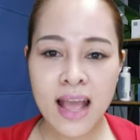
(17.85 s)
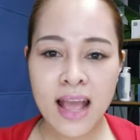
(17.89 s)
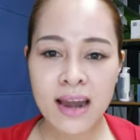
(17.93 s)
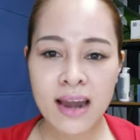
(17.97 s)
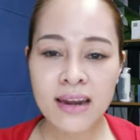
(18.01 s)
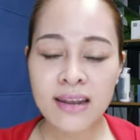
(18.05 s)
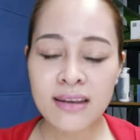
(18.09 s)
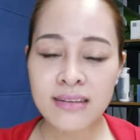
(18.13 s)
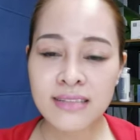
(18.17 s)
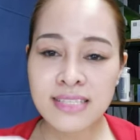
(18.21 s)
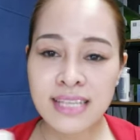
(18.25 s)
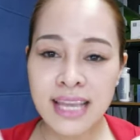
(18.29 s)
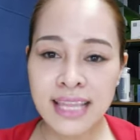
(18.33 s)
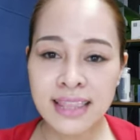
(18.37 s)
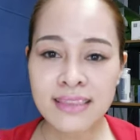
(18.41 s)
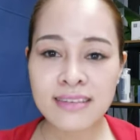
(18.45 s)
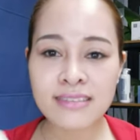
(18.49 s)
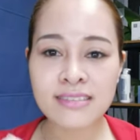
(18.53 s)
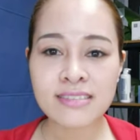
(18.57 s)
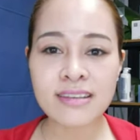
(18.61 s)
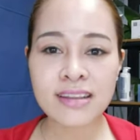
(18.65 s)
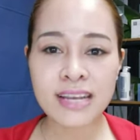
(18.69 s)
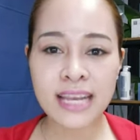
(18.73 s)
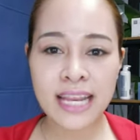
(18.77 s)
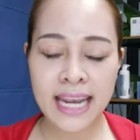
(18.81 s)
lớn nhất từ
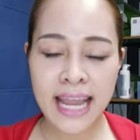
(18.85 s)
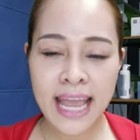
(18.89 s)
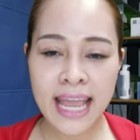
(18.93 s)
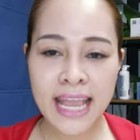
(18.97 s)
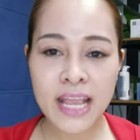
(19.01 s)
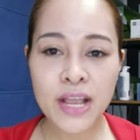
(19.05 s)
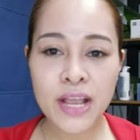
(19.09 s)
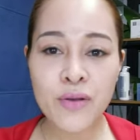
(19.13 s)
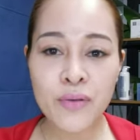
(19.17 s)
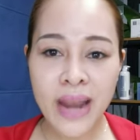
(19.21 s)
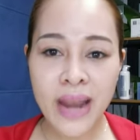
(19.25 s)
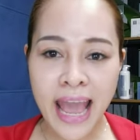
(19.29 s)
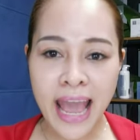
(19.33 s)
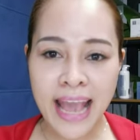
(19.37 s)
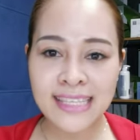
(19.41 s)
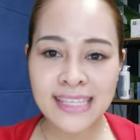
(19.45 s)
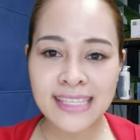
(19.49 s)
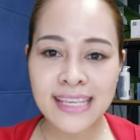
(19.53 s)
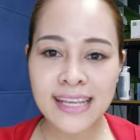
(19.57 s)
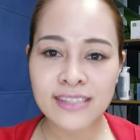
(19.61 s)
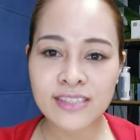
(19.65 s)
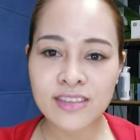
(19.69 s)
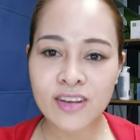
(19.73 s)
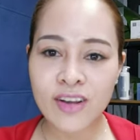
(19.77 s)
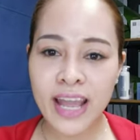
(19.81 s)
trước đến nay ưu đãi
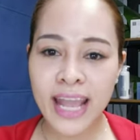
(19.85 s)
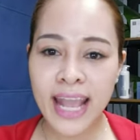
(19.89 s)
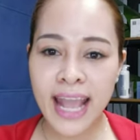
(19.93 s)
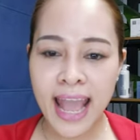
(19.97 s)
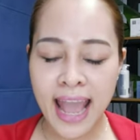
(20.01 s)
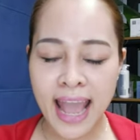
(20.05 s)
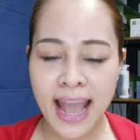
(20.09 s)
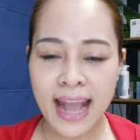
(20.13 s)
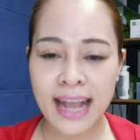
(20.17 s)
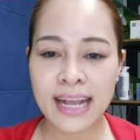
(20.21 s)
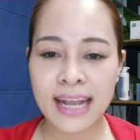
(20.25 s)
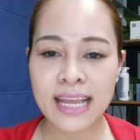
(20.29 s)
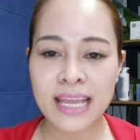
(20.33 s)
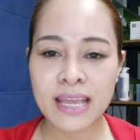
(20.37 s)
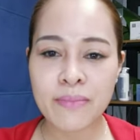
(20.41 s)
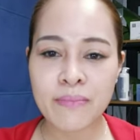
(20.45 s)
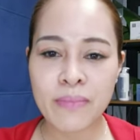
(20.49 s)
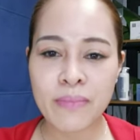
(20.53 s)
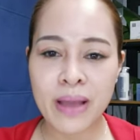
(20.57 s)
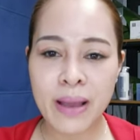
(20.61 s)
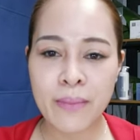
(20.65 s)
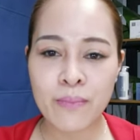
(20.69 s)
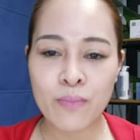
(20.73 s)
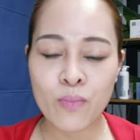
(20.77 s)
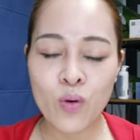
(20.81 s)
dành cho khách hàng khi
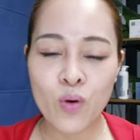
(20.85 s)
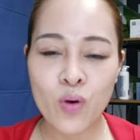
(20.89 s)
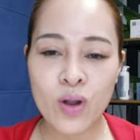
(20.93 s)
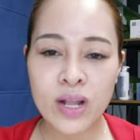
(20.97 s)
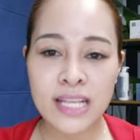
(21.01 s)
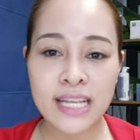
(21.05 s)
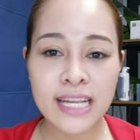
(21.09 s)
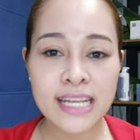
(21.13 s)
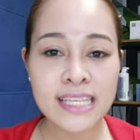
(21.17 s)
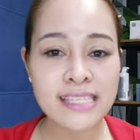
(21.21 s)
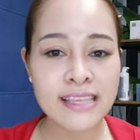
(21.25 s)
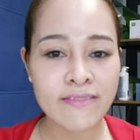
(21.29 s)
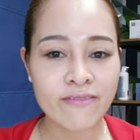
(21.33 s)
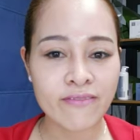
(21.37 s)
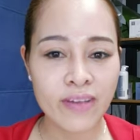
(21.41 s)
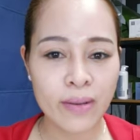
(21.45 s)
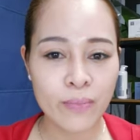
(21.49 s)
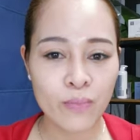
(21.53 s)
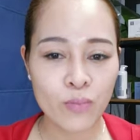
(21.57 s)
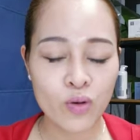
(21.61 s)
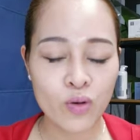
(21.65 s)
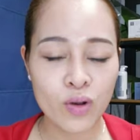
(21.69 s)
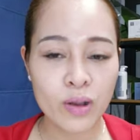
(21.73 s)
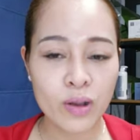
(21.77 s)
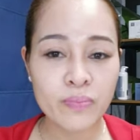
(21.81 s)
mà mua những cái sản
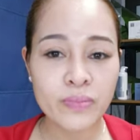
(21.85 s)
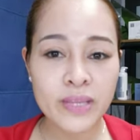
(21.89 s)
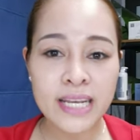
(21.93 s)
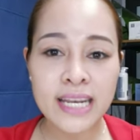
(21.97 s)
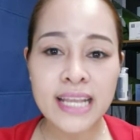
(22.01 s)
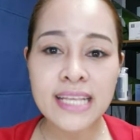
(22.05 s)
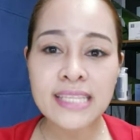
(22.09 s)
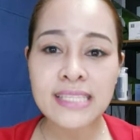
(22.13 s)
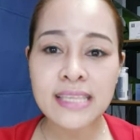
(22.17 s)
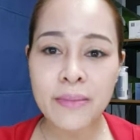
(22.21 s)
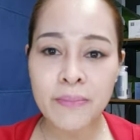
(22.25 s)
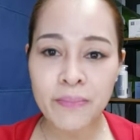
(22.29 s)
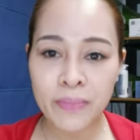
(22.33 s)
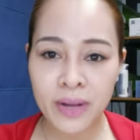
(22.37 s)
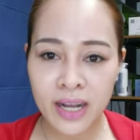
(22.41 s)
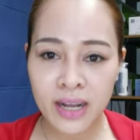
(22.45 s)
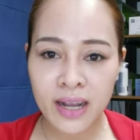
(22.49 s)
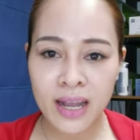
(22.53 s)
phẩm của công ty December.